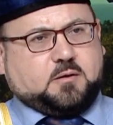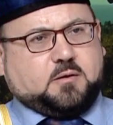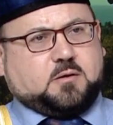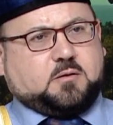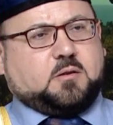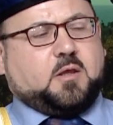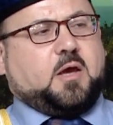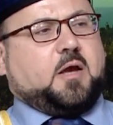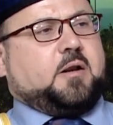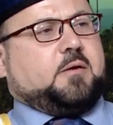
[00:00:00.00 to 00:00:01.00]

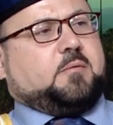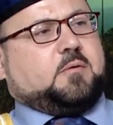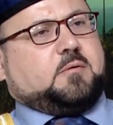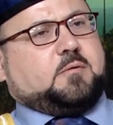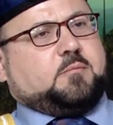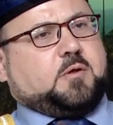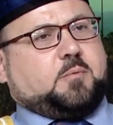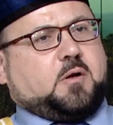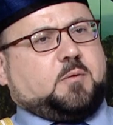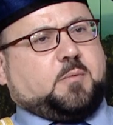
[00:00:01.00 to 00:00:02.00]
ابتداء
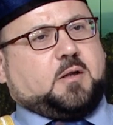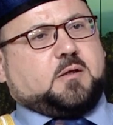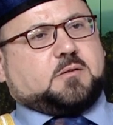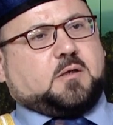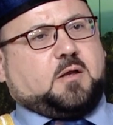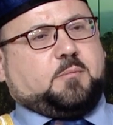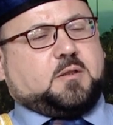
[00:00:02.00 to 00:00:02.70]
بإبراهيم عليه السلام